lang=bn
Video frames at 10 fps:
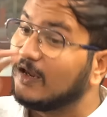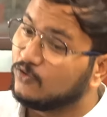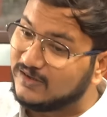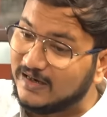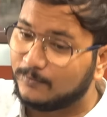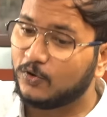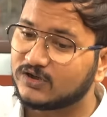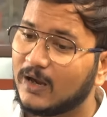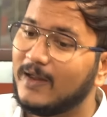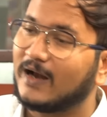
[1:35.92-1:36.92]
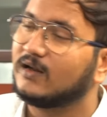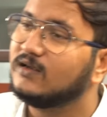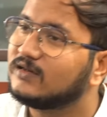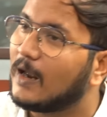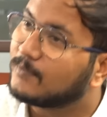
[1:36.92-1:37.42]
কিন্তু দিলীপ ঘোষকে আমি একটা
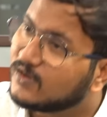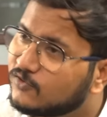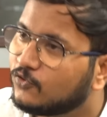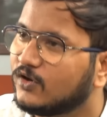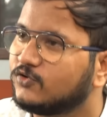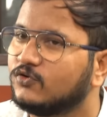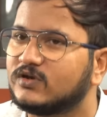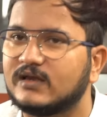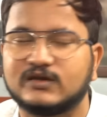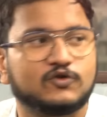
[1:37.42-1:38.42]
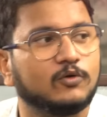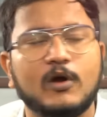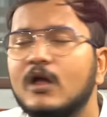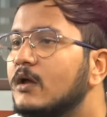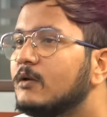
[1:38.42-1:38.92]
জিনিস আপনাদের থ্রুতে শুধু সাজেস্ট
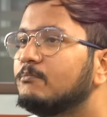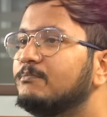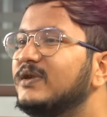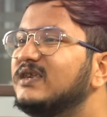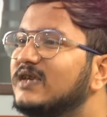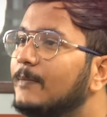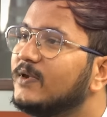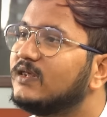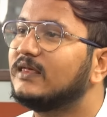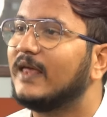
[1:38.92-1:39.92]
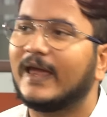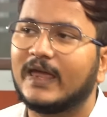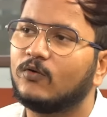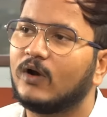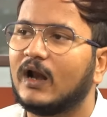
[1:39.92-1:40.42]
করবো বিজেপিতে
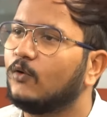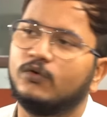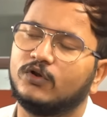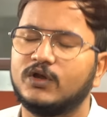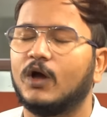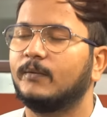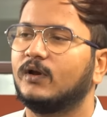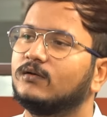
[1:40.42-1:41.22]
থেকে ওনার উন্নতি হবে